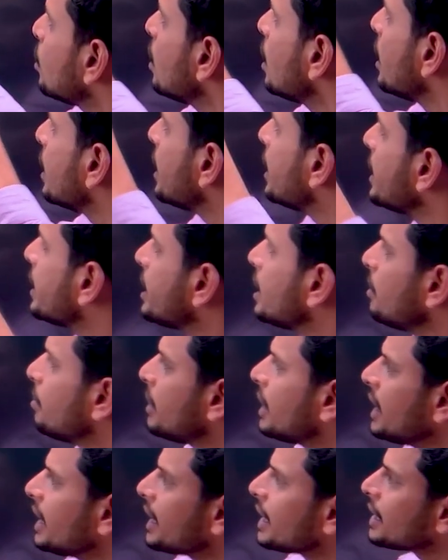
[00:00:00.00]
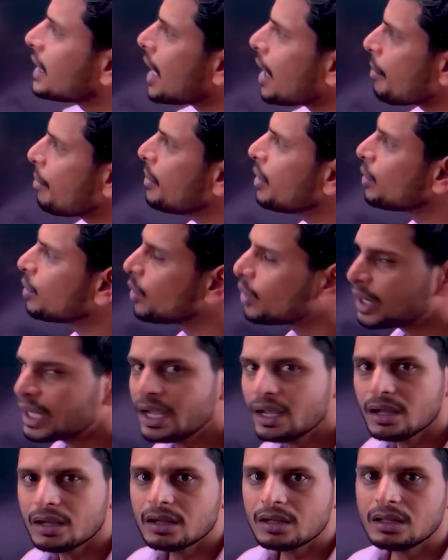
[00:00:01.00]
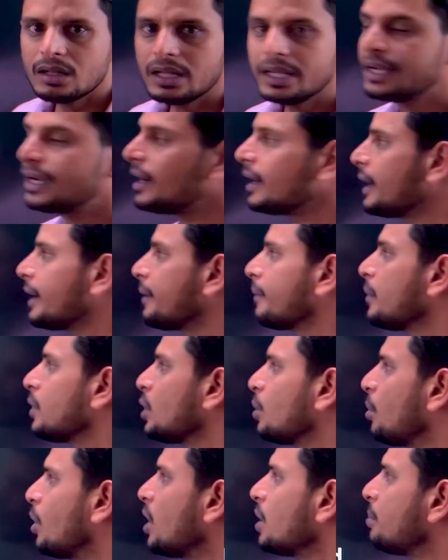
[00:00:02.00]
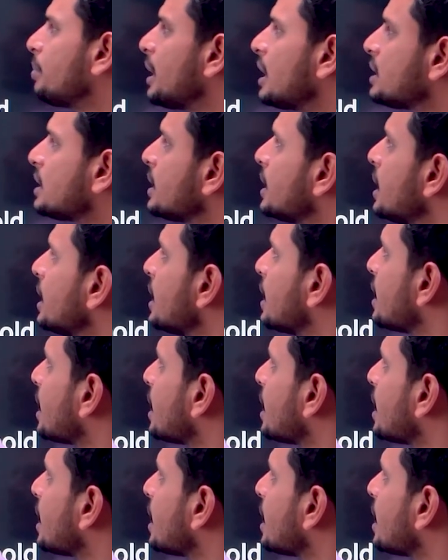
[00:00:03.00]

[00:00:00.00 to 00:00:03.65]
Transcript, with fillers: इतनी बड़ी किताब में उन्होंने लिखा है तो बहुत बेहतरीन किताब